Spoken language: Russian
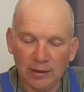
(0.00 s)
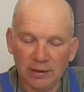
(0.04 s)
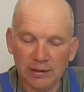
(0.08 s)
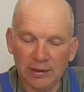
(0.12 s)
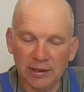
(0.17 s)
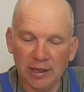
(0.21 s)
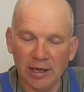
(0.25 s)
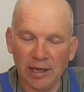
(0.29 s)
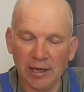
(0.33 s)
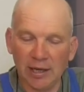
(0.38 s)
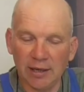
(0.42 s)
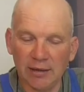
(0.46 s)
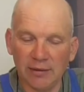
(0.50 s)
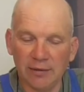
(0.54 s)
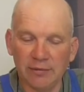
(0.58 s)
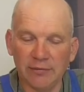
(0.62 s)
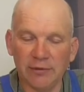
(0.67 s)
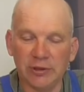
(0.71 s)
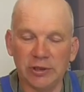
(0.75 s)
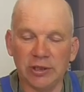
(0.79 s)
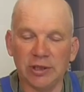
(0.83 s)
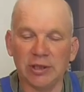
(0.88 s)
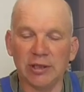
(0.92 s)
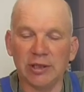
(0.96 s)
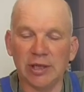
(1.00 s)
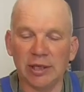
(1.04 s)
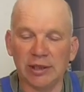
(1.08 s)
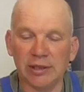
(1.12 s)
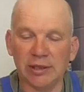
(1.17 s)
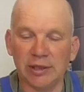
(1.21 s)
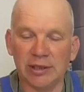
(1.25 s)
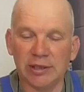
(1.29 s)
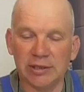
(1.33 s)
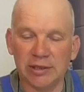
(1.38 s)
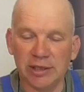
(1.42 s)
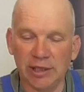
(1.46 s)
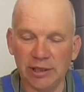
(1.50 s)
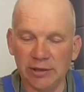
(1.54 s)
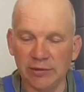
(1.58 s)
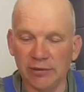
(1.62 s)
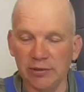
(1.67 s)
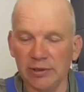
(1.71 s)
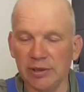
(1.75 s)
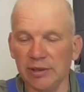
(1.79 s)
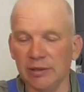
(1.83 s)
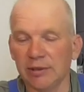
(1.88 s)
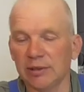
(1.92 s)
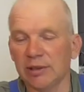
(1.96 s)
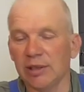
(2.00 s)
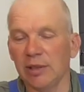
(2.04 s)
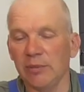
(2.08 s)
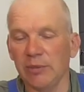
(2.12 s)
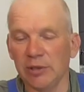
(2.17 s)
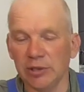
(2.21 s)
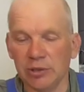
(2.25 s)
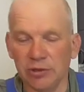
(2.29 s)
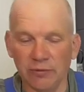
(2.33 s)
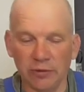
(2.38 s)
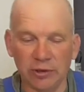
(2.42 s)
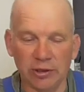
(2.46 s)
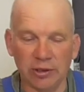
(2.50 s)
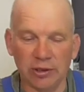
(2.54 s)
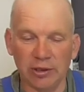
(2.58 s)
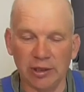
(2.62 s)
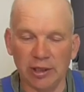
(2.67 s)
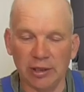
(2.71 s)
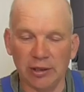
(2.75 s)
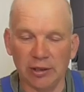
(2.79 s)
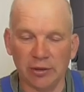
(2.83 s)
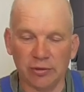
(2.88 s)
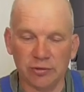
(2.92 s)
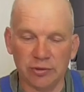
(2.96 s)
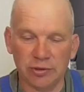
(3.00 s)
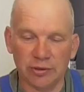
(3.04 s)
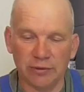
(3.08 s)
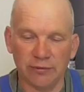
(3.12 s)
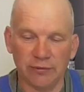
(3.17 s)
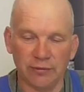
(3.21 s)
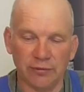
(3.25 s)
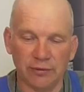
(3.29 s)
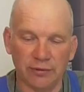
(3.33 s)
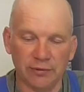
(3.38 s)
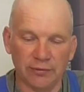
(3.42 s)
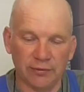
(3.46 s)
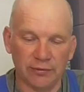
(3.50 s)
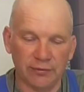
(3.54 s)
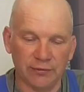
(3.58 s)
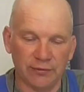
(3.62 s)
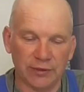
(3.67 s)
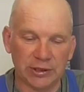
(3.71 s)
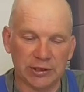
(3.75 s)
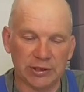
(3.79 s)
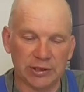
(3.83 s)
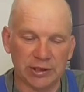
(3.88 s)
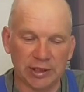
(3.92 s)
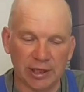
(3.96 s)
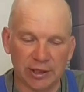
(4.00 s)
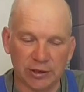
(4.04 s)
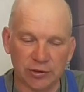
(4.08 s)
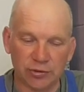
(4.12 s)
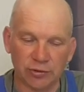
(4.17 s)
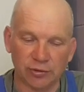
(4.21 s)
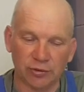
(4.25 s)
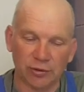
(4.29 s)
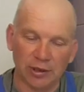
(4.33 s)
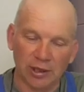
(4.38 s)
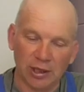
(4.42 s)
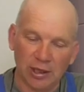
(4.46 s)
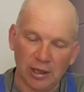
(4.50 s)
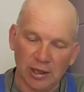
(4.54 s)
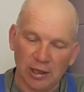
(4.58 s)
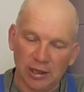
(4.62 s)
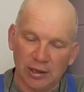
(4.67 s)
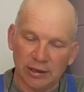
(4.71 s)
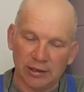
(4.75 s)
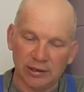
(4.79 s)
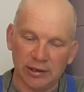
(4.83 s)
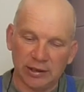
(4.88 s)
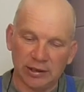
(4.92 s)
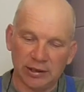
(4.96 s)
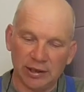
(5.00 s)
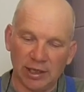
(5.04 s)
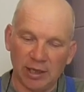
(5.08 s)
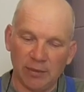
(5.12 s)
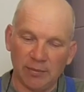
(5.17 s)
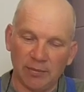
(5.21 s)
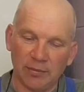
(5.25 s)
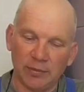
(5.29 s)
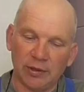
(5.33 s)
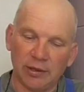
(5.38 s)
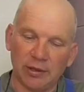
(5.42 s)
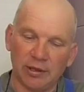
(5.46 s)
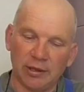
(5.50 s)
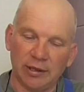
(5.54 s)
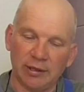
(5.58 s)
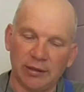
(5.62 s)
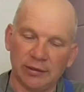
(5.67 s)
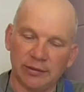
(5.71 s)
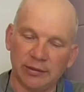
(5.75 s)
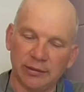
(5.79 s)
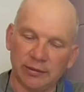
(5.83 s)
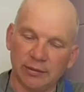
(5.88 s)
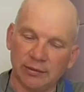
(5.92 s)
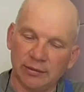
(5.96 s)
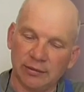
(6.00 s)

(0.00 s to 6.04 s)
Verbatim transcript: на ветеринарное исследование, на местную ветеринарную э, ветстанцию где нам, а,